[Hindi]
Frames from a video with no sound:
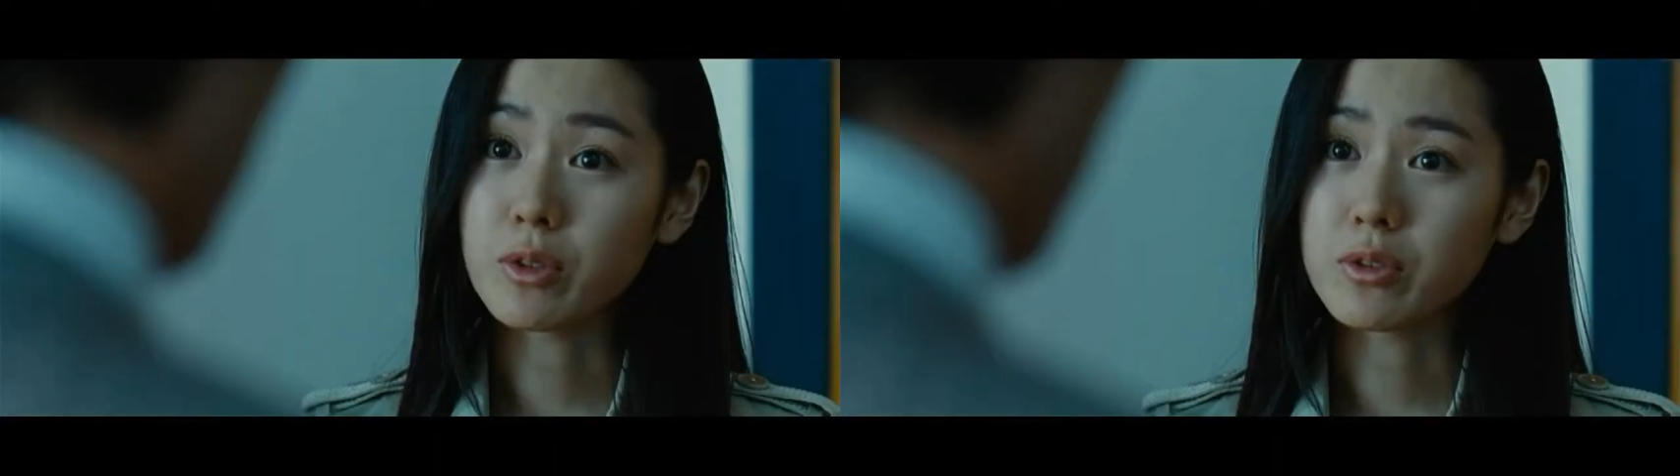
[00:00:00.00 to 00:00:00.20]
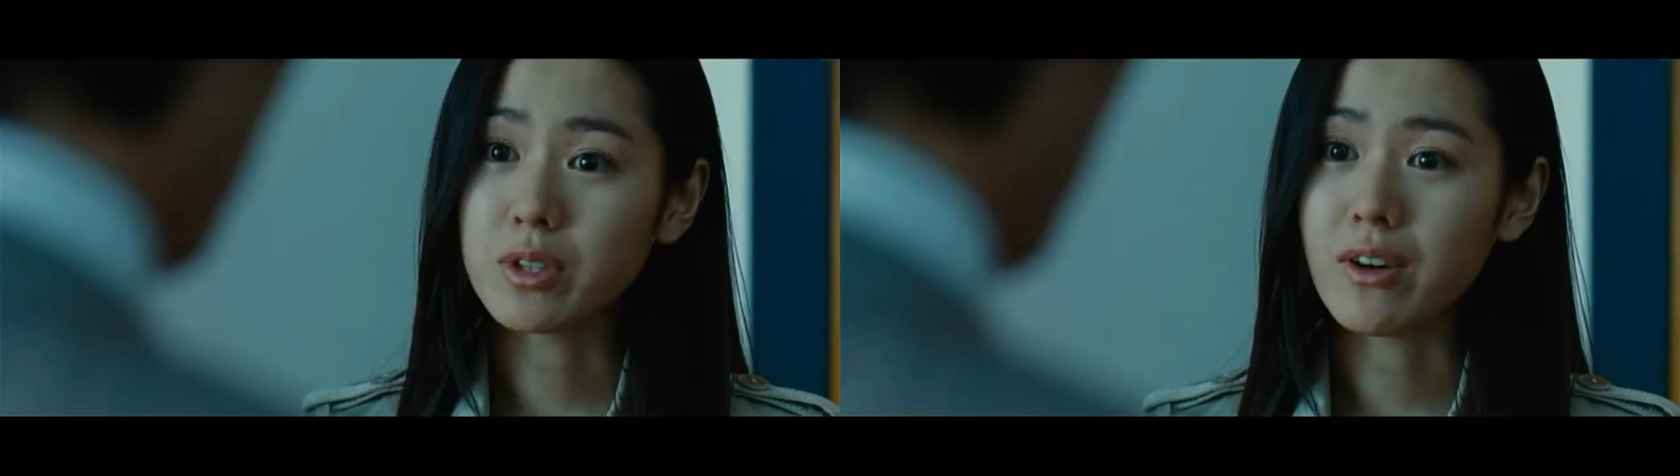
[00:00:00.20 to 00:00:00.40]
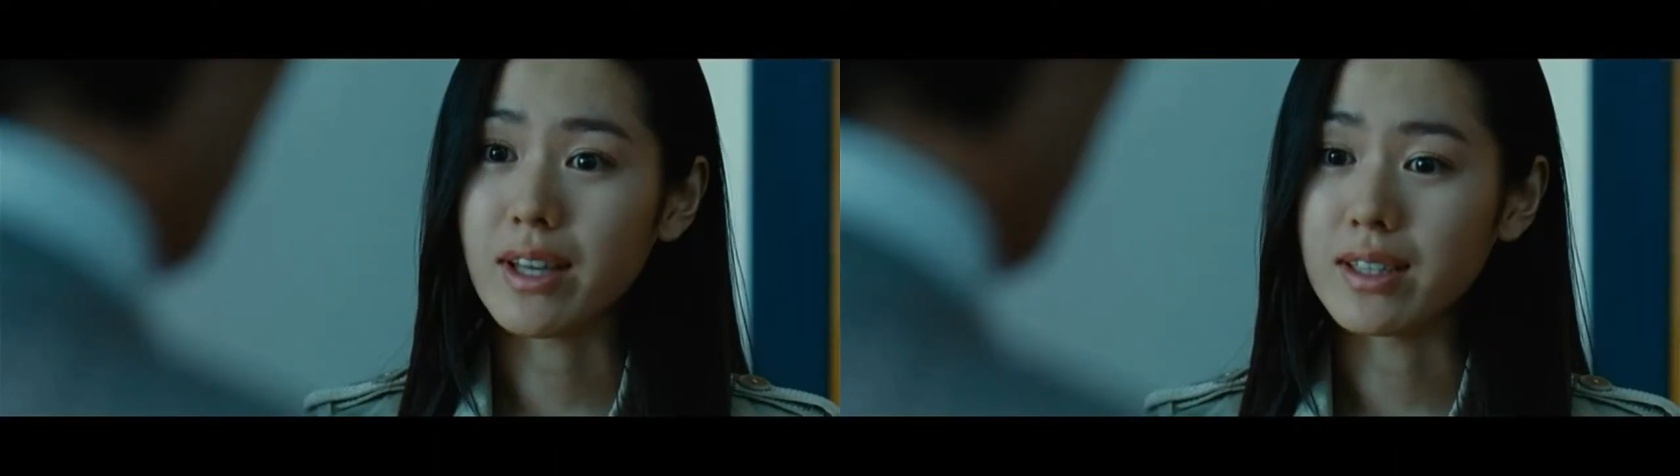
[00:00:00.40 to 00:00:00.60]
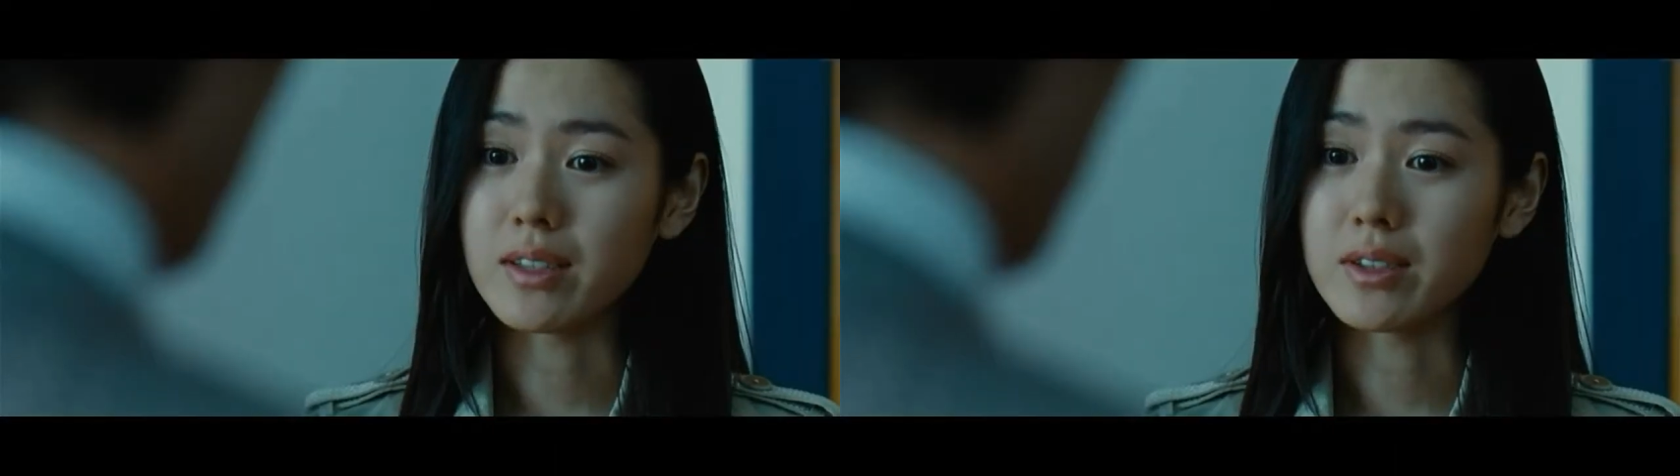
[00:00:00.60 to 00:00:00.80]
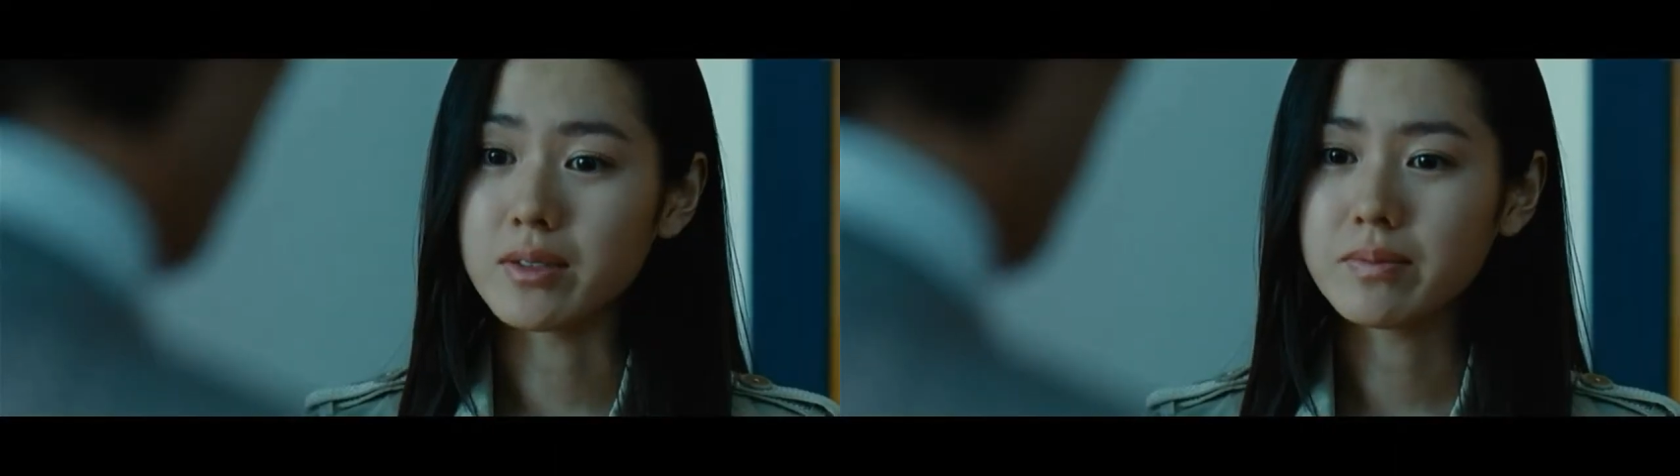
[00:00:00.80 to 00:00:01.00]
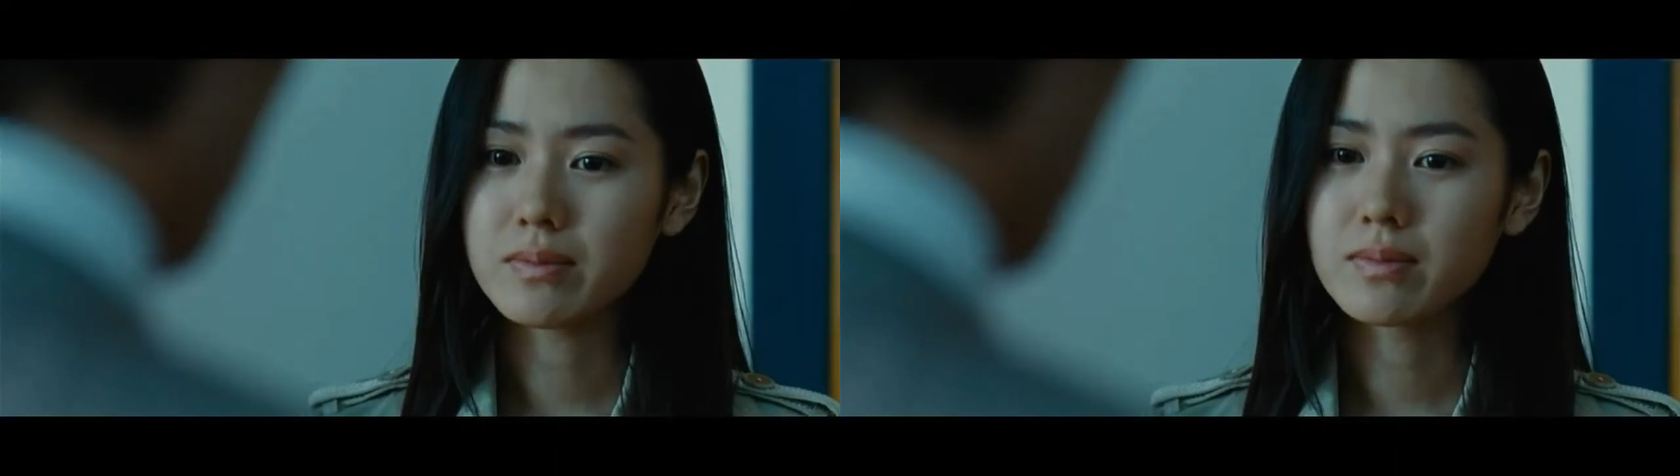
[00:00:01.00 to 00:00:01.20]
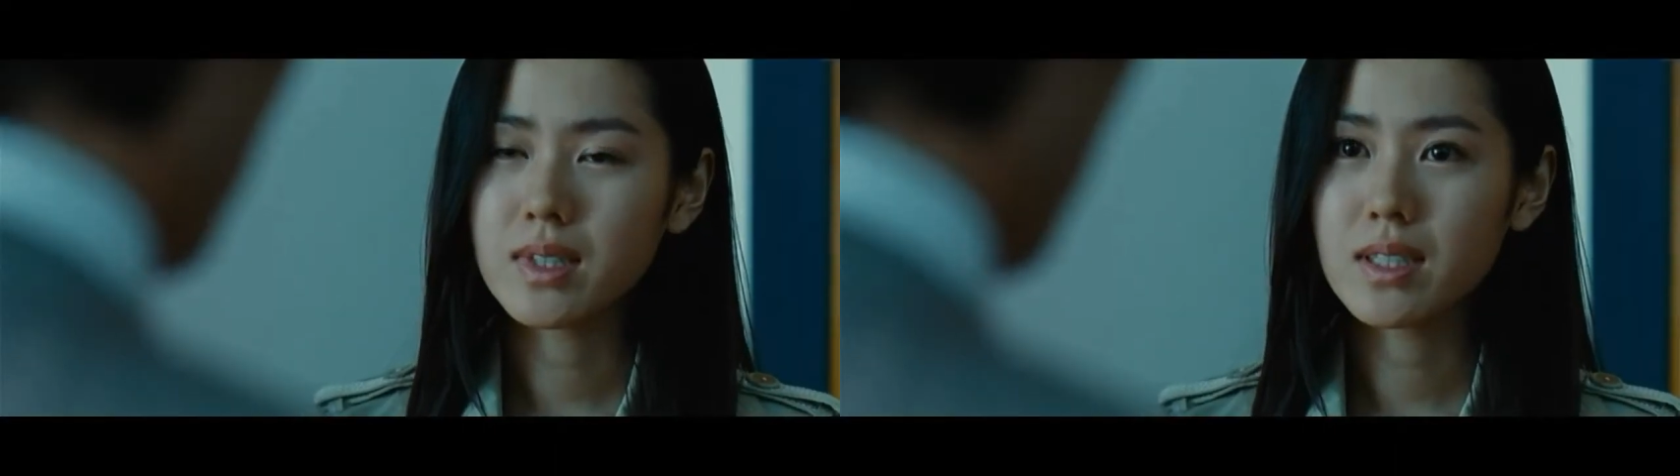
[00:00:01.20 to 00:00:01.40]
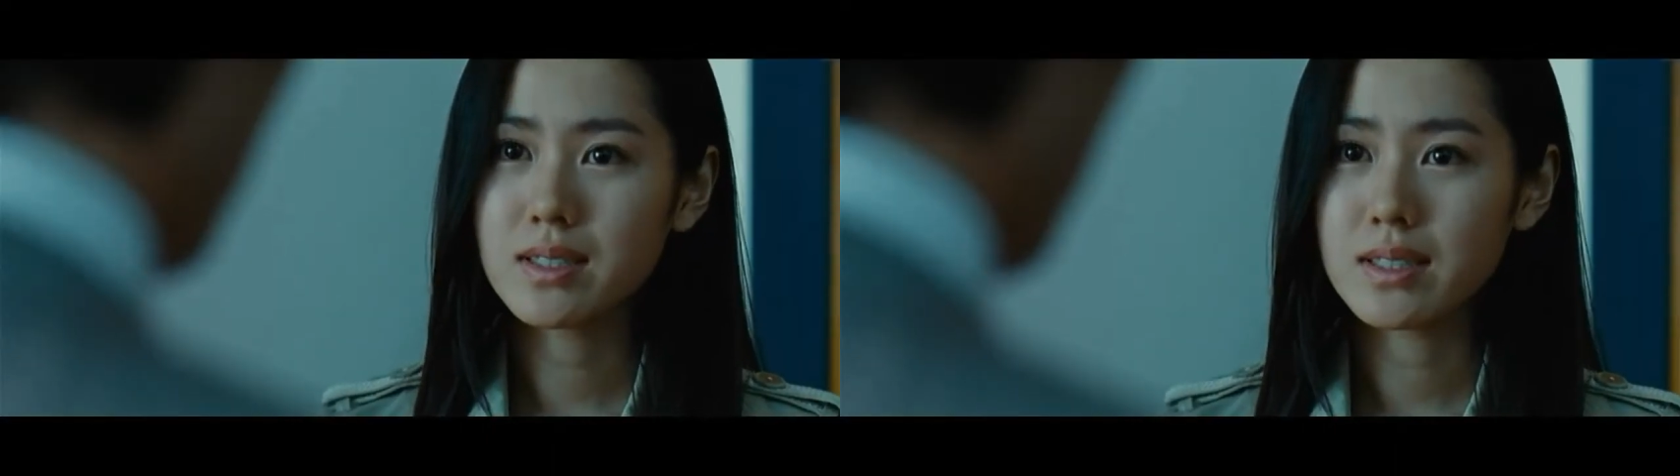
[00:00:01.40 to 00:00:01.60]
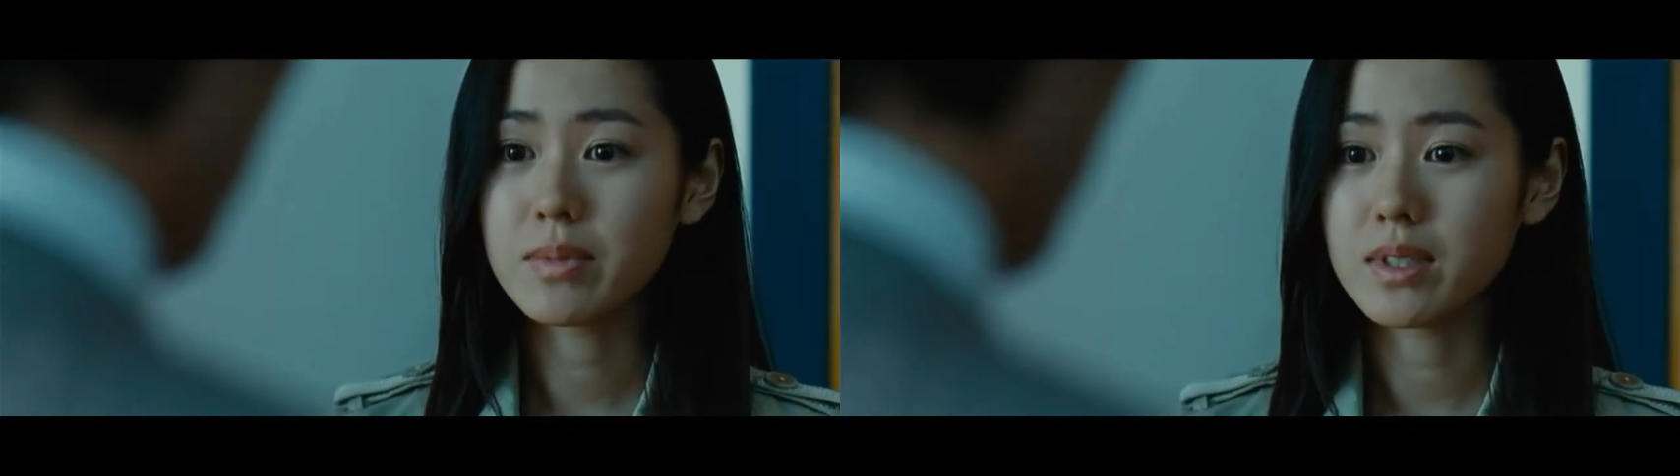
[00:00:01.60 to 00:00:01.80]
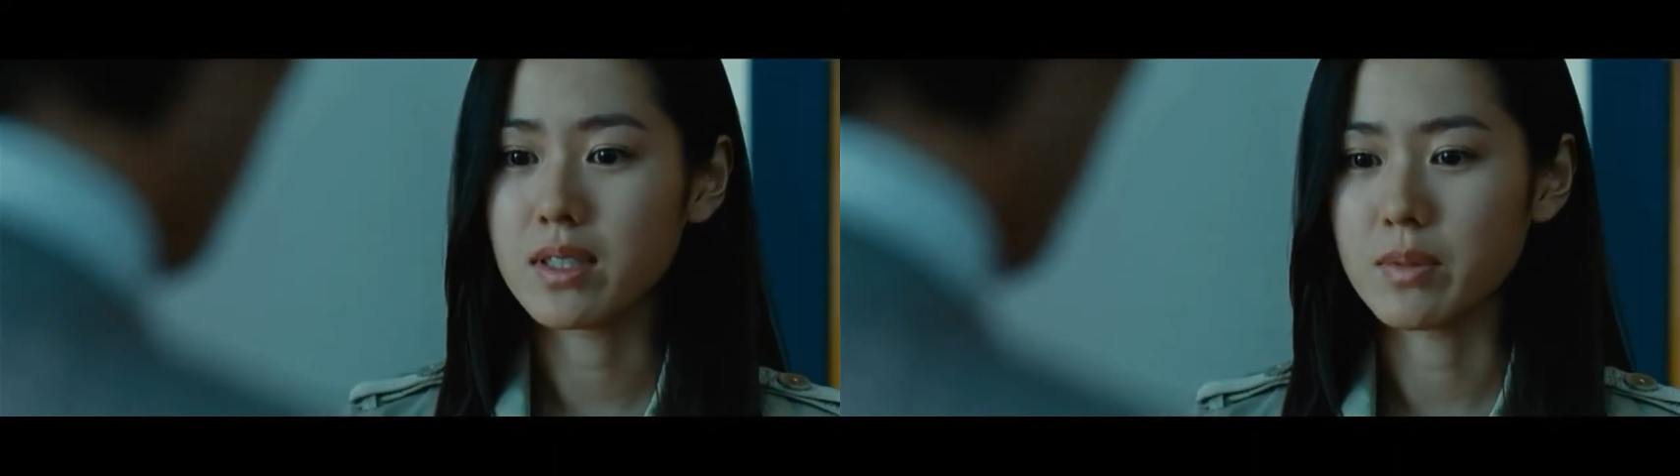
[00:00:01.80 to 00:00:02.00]
नहीं करती और मैं
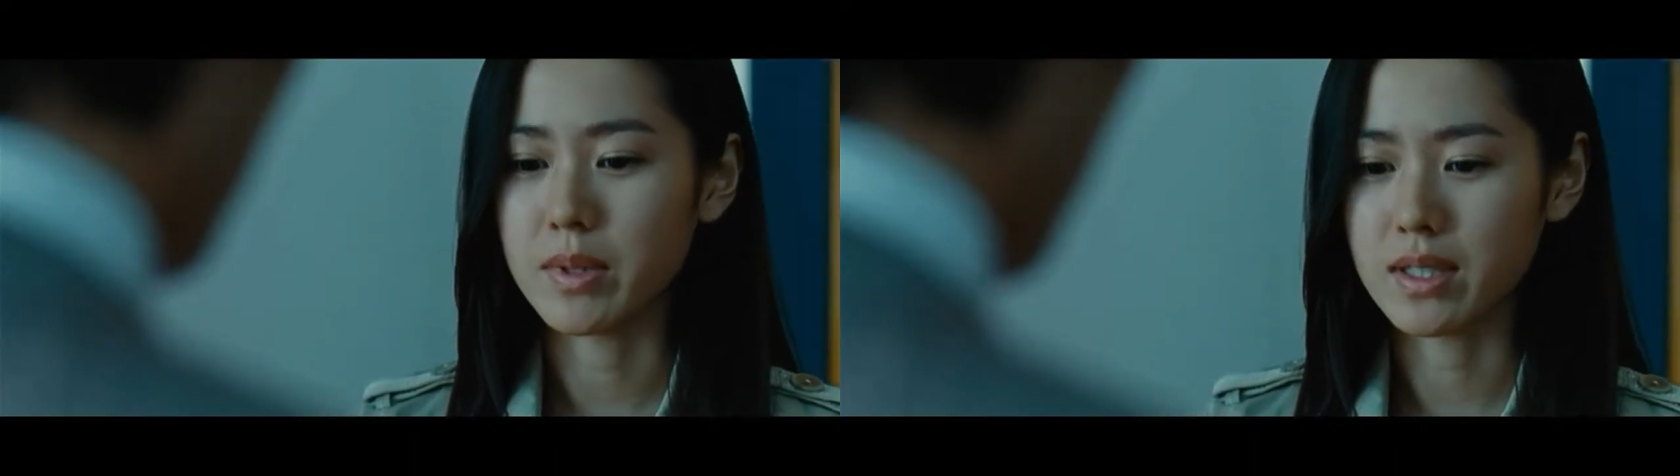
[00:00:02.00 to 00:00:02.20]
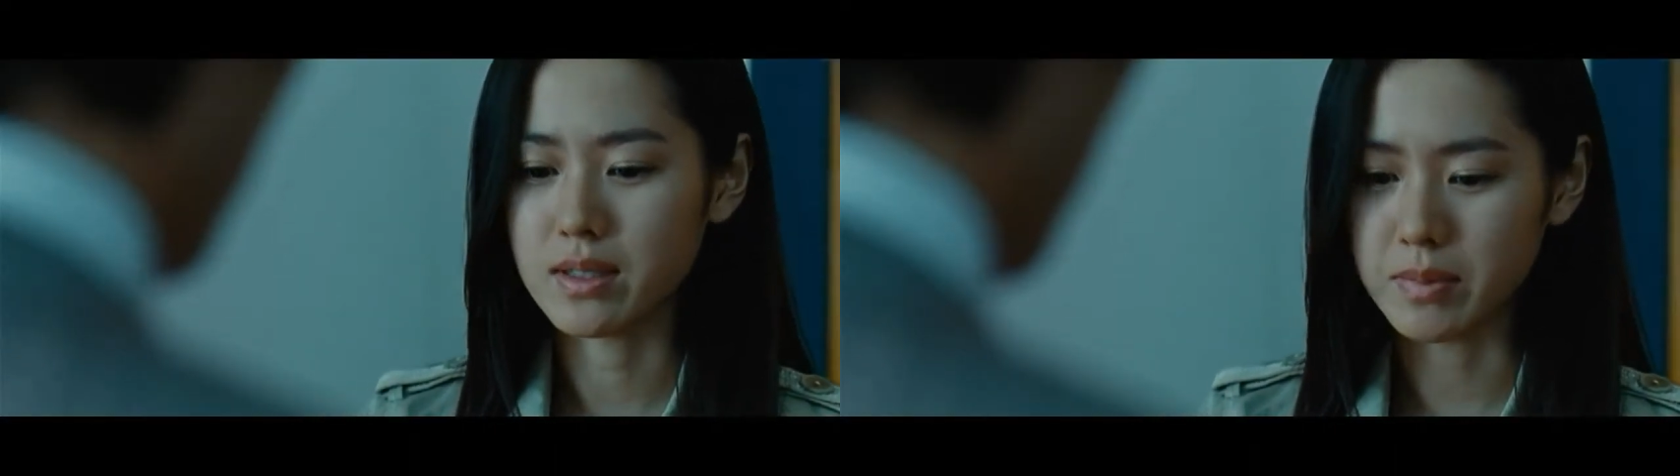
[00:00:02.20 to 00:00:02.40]
शादीशुदा हूँ